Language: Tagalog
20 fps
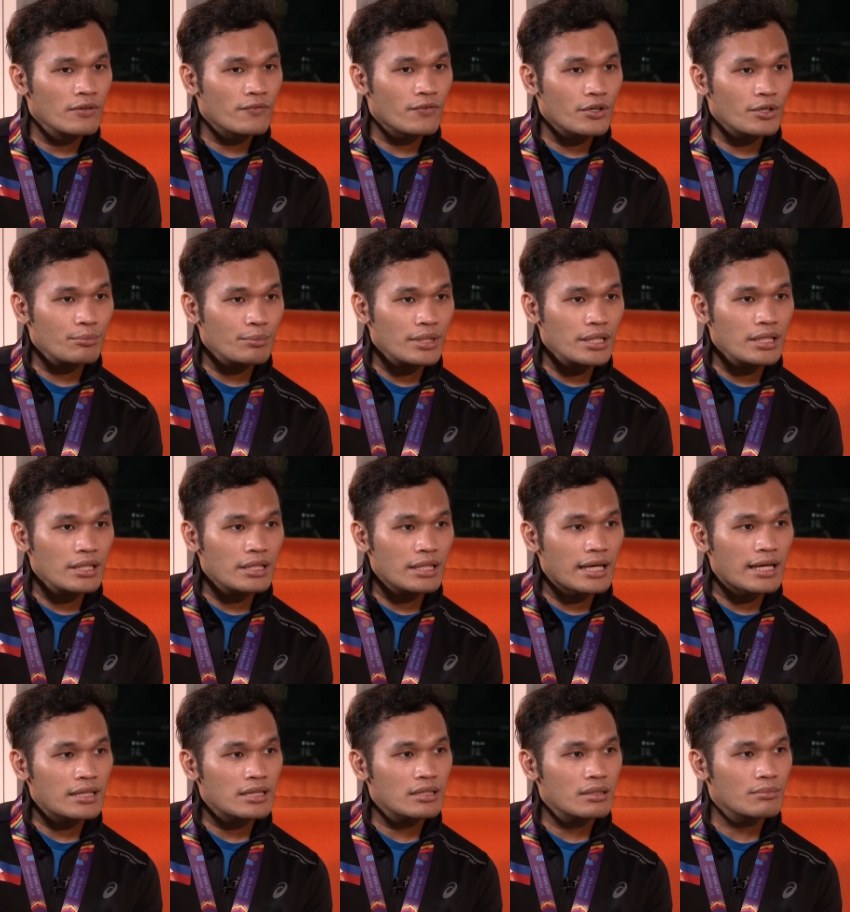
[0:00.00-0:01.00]
for me,
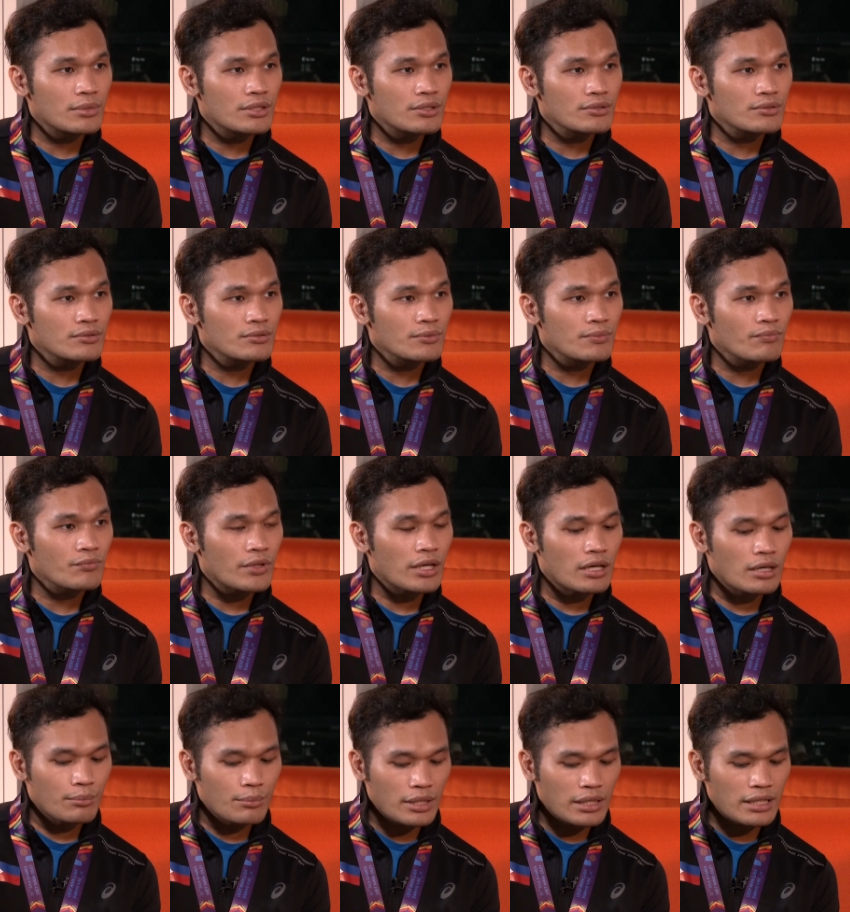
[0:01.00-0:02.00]
lahat naman nung
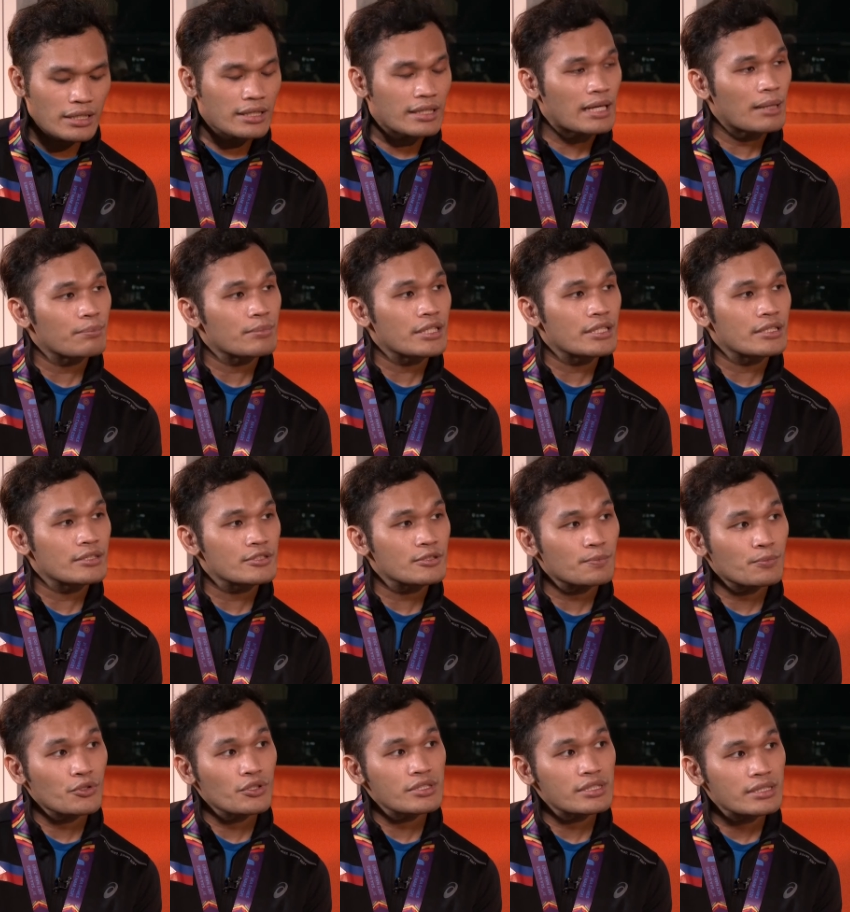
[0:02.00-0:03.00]
uh, mga grappling
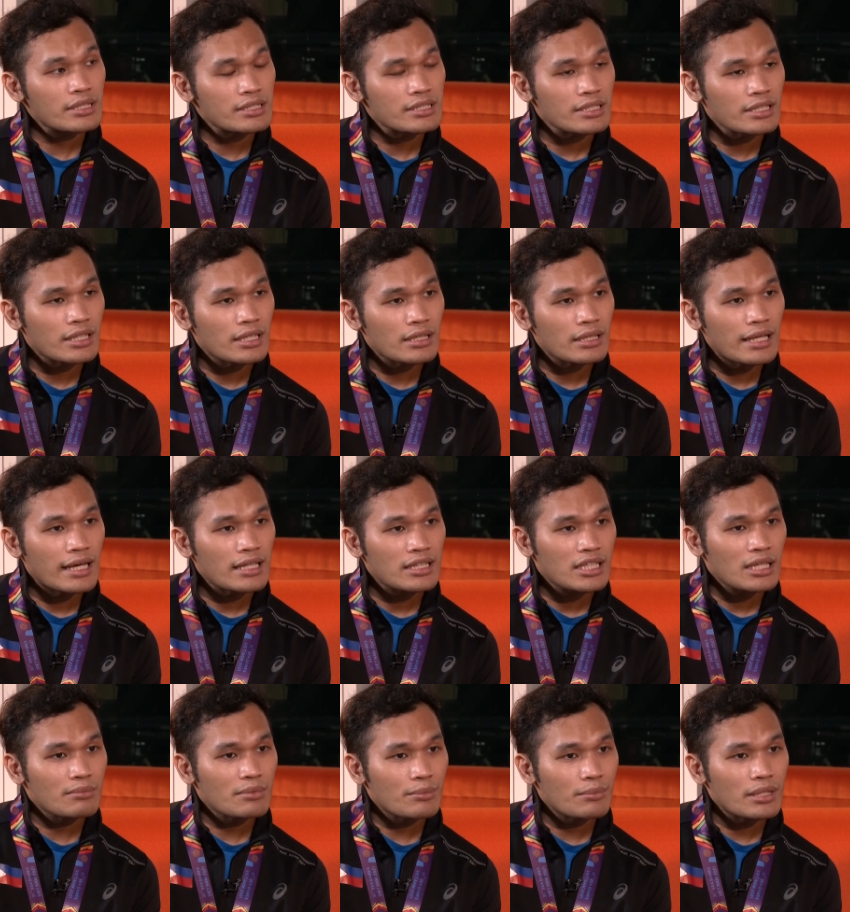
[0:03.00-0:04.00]
sports kasi yan, lahat
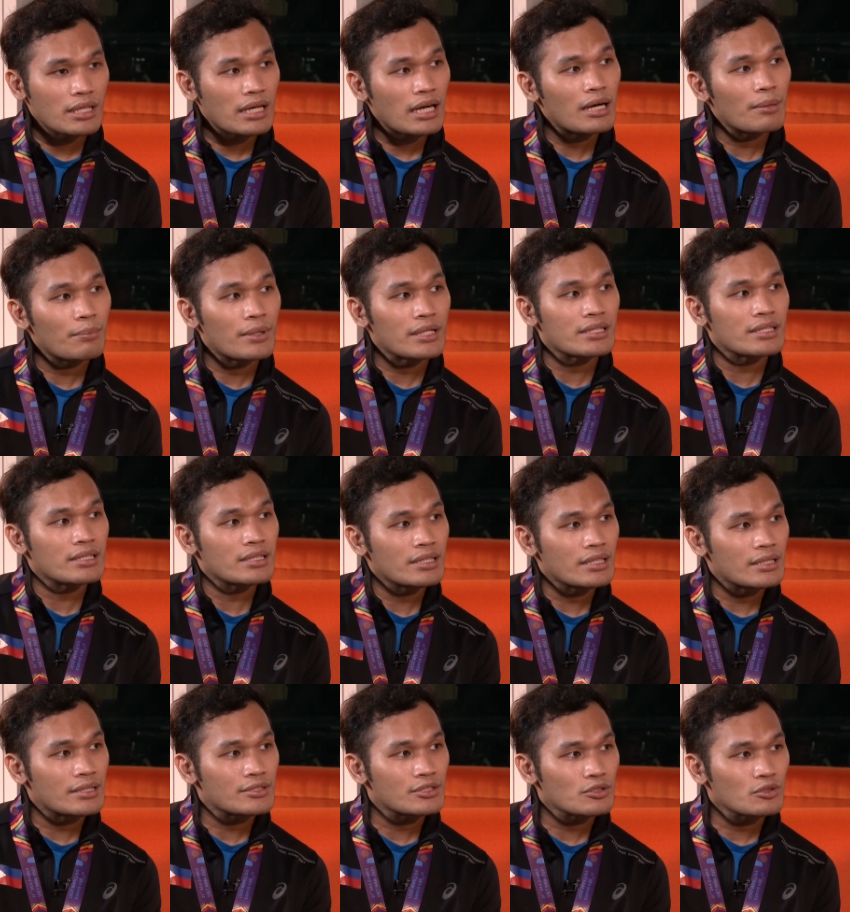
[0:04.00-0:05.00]
kami magkakapatid
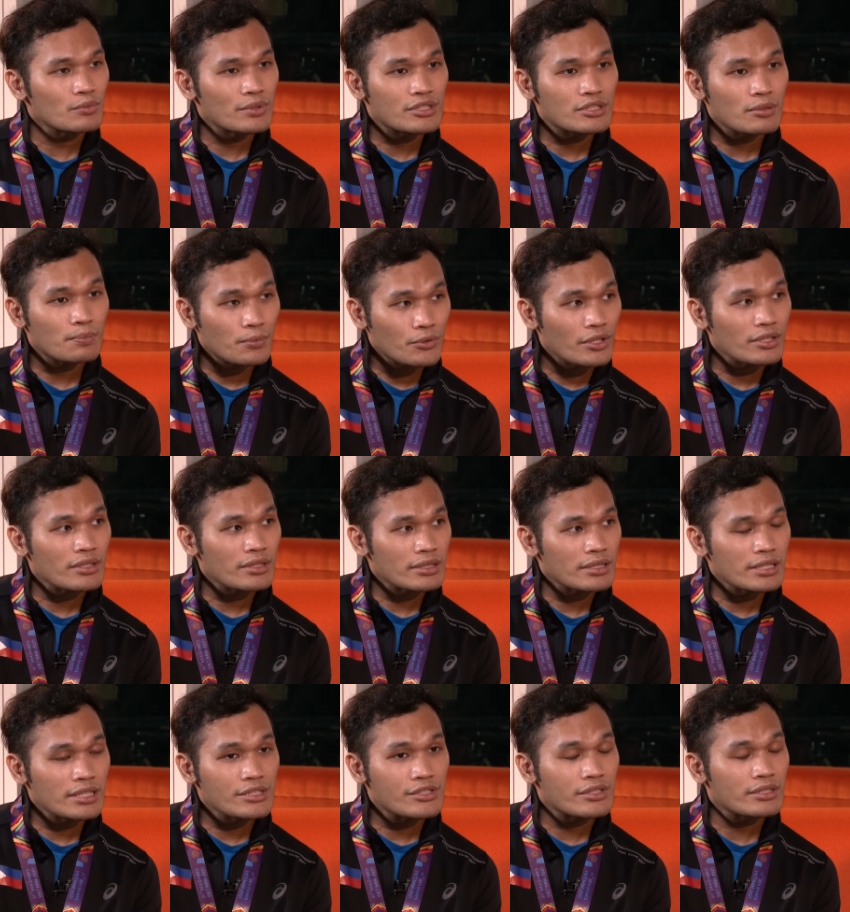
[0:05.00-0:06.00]
eh. So right. we support
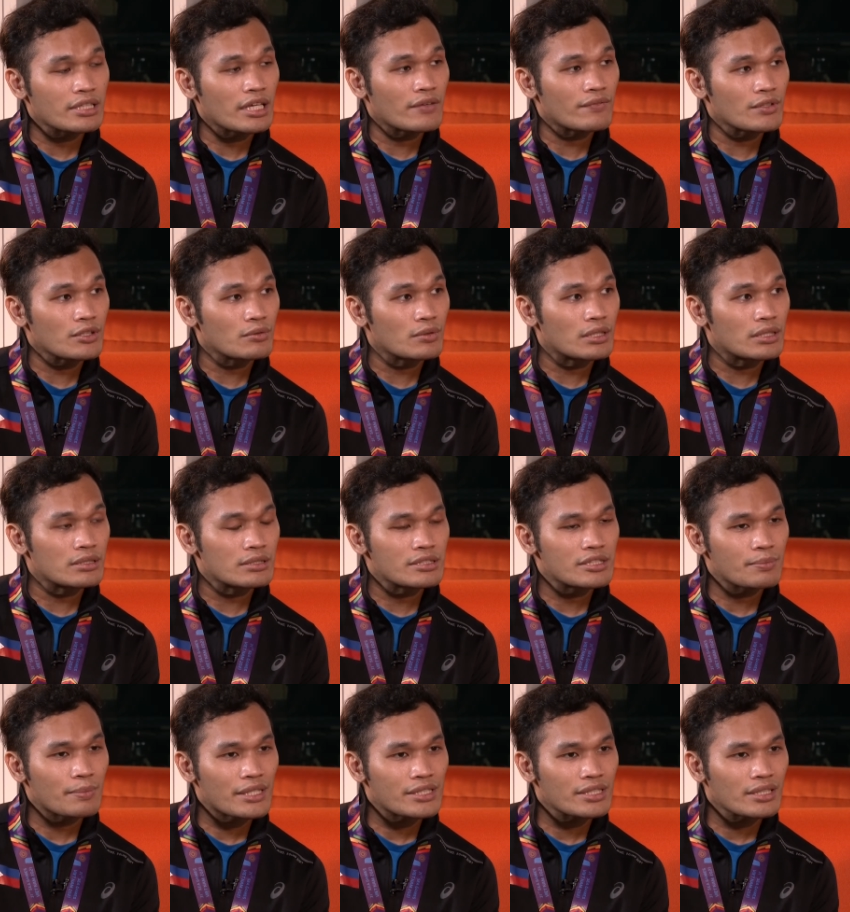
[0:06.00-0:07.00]
each and everyone,
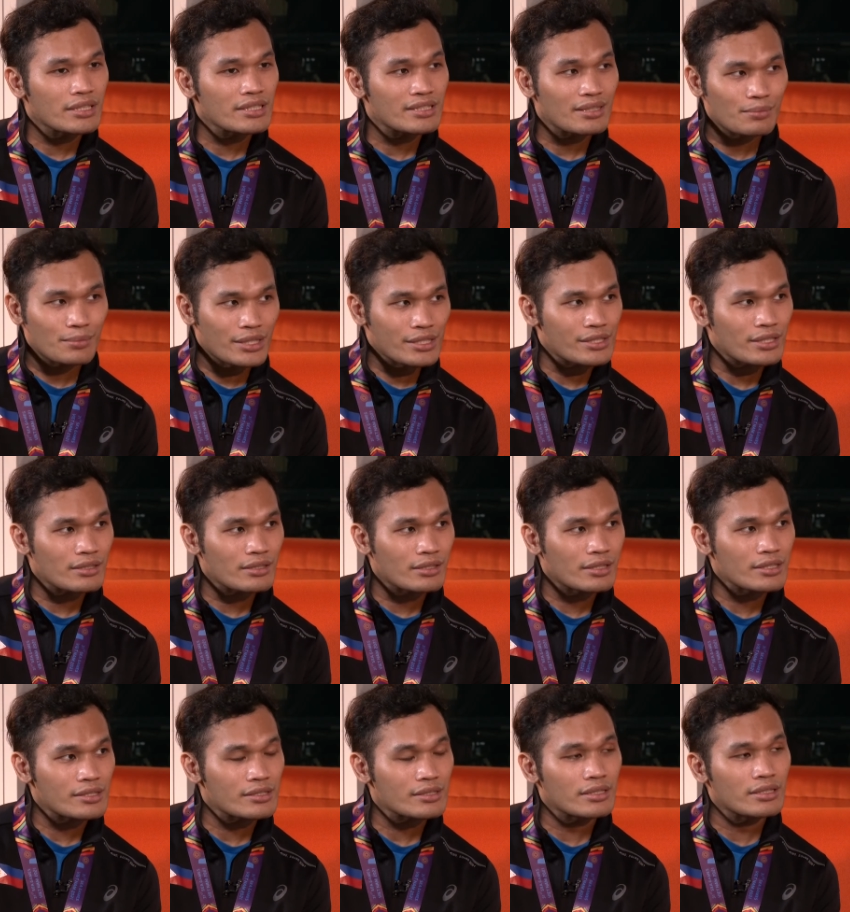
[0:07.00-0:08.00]
especially sa martial
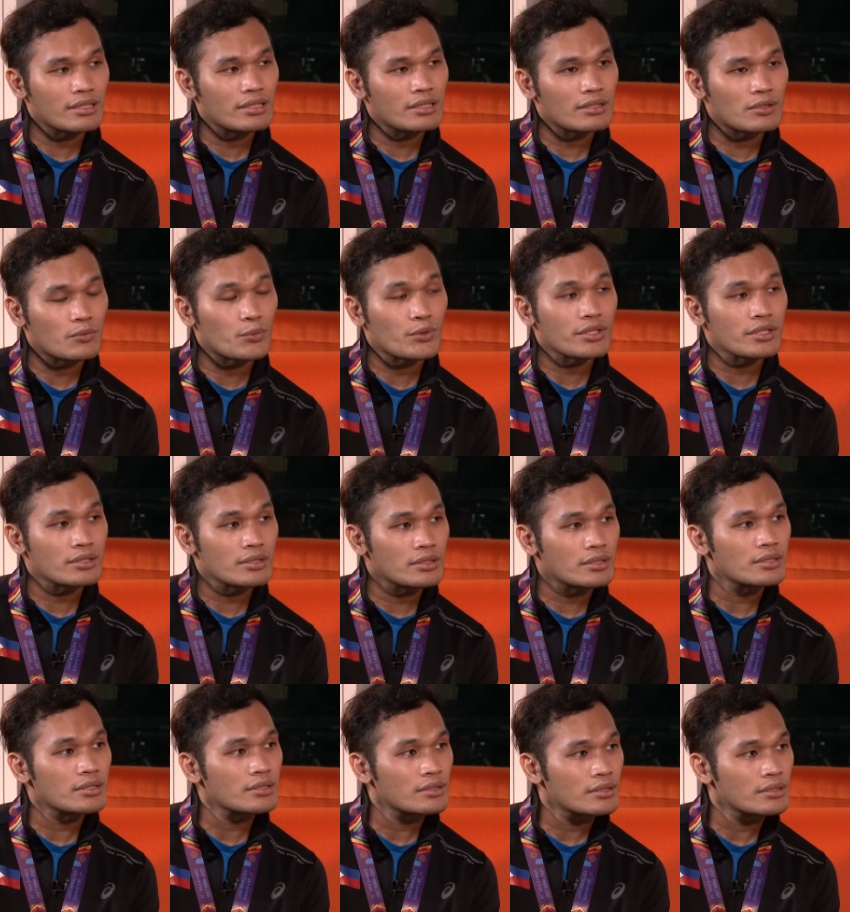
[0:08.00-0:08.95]
arts na world.